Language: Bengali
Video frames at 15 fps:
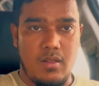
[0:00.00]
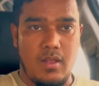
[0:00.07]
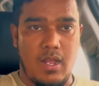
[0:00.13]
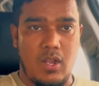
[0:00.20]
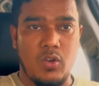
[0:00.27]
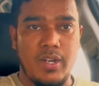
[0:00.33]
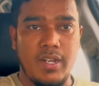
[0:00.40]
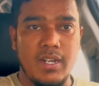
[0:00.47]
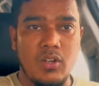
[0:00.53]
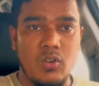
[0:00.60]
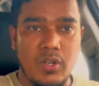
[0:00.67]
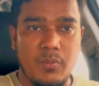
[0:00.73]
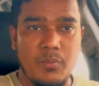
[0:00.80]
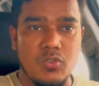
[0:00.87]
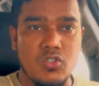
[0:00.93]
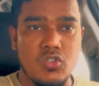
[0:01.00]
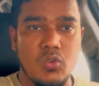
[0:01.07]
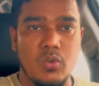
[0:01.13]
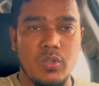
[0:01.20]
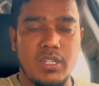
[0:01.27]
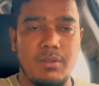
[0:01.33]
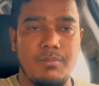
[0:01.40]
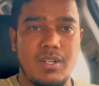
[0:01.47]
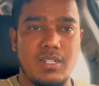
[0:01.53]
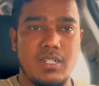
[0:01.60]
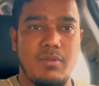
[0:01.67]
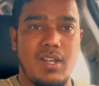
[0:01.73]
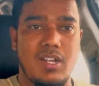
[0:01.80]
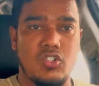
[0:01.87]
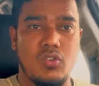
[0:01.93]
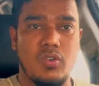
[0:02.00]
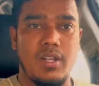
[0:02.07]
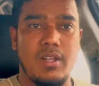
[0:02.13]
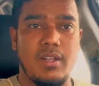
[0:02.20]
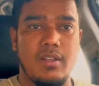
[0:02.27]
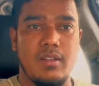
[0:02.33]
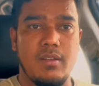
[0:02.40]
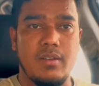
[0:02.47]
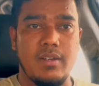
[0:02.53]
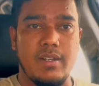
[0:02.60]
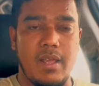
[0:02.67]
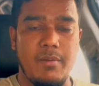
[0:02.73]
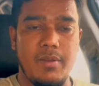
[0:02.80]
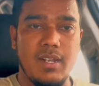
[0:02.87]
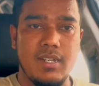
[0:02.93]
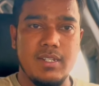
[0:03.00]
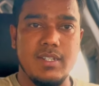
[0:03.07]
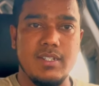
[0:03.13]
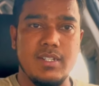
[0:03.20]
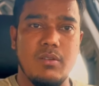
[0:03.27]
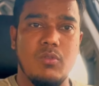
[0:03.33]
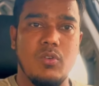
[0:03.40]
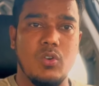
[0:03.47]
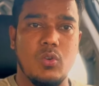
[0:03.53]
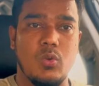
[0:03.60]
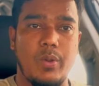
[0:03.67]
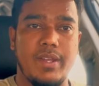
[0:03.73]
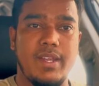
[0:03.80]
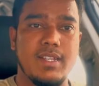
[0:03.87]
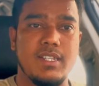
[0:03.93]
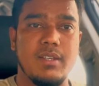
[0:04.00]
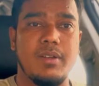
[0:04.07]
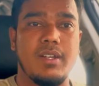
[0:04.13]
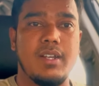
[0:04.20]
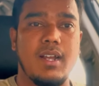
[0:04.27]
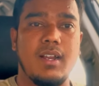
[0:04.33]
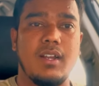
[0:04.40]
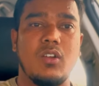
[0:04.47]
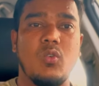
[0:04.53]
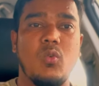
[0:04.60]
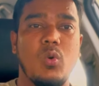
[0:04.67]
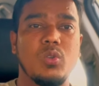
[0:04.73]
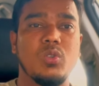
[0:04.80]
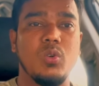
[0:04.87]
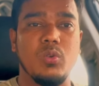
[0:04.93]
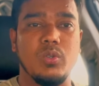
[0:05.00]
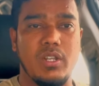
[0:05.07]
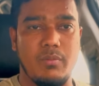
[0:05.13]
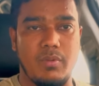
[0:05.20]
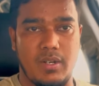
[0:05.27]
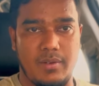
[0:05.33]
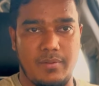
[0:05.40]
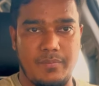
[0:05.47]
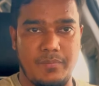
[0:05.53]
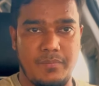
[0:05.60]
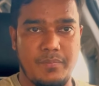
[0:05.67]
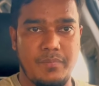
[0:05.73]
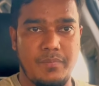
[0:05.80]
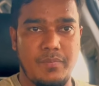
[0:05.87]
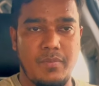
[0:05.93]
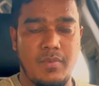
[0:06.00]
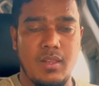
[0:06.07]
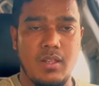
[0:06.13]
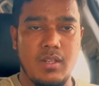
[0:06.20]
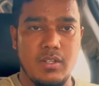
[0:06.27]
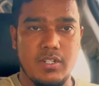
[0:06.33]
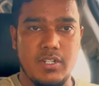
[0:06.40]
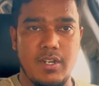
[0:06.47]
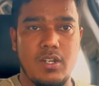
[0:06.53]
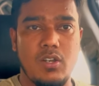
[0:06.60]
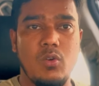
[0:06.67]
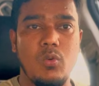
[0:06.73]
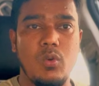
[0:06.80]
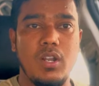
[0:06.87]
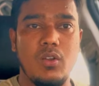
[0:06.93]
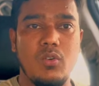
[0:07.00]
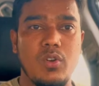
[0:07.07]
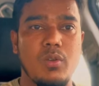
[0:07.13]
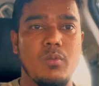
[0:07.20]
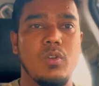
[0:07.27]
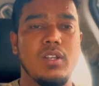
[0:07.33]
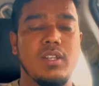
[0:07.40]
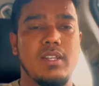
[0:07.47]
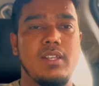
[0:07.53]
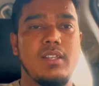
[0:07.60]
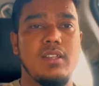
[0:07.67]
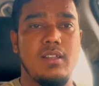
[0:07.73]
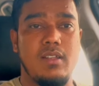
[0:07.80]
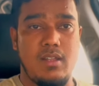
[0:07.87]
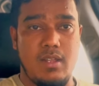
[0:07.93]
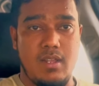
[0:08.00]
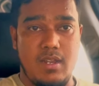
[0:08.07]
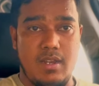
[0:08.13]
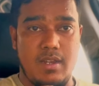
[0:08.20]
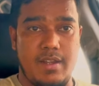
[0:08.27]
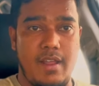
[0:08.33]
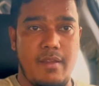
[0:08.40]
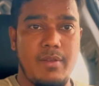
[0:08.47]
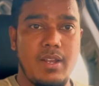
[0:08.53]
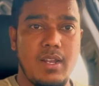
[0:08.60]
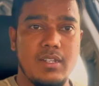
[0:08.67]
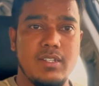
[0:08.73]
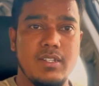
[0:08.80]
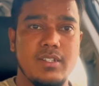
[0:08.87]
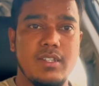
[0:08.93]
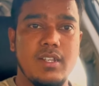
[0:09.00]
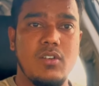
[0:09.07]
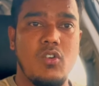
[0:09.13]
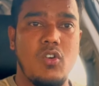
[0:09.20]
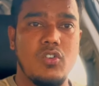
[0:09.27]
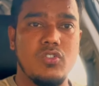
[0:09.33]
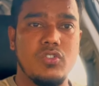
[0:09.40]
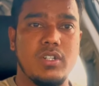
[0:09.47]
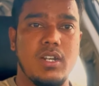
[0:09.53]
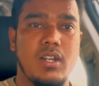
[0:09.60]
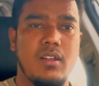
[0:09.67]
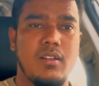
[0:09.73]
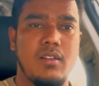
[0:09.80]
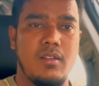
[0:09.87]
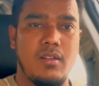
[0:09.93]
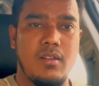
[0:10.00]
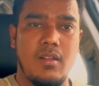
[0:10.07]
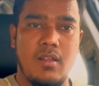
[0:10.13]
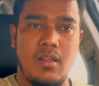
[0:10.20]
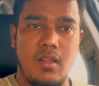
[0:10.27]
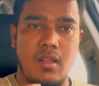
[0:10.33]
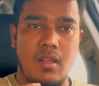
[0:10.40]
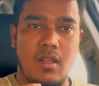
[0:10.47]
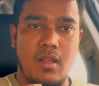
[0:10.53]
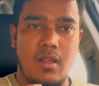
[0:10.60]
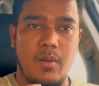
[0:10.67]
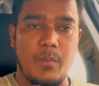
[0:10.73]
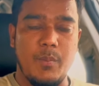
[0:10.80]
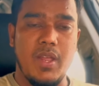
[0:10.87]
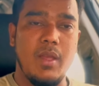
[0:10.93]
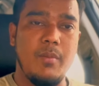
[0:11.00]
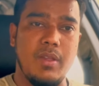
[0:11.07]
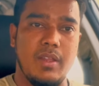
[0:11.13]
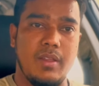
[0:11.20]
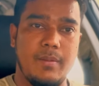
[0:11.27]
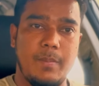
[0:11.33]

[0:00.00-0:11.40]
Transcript: এখন এখানে অনেক প্রশ্ন করতে পারে যে ভাই আসলে ড্রাইভিং লাইসেন্স এবং টয়েক এক্সামের টাকাটা কত হতে পারে সেটাও উল্লেখ করে বলে দিই ড্রাইভিং লাইসেন্সের খরচটা মেবি